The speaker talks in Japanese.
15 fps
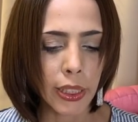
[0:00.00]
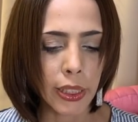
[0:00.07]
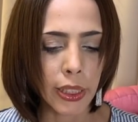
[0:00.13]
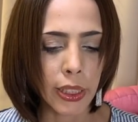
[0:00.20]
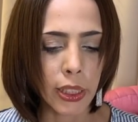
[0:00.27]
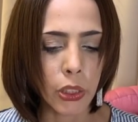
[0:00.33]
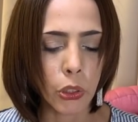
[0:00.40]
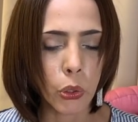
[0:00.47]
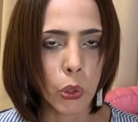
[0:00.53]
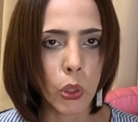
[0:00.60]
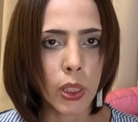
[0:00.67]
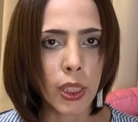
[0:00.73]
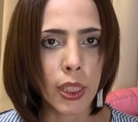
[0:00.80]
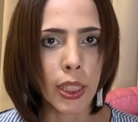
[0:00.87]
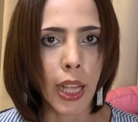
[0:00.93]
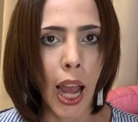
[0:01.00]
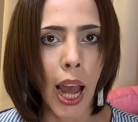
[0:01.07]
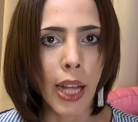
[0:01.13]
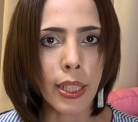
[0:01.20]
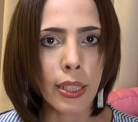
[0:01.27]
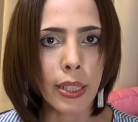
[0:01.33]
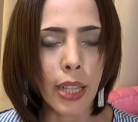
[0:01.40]
日中止に
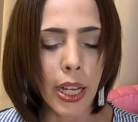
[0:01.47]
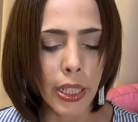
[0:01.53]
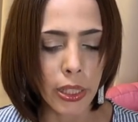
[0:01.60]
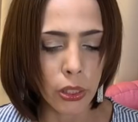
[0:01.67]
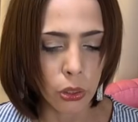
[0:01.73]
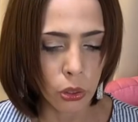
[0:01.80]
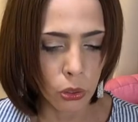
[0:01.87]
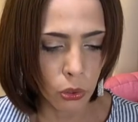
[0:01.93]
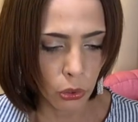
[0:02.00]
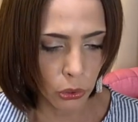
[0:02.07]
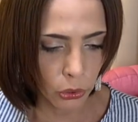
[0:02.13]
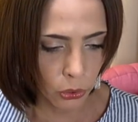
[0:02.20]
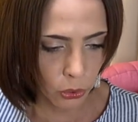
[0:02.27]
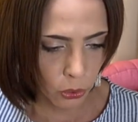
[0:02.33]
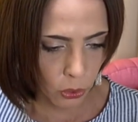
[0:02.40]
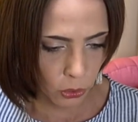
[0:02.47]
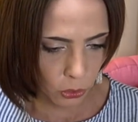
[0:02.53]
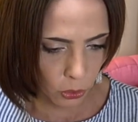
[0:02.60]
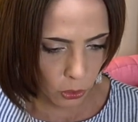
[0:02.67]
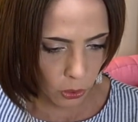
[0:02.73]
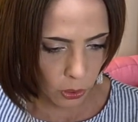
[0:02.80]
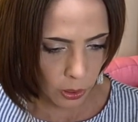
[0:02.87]
反対するというこ
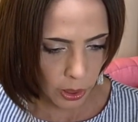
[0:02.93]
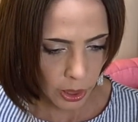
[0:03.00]
と。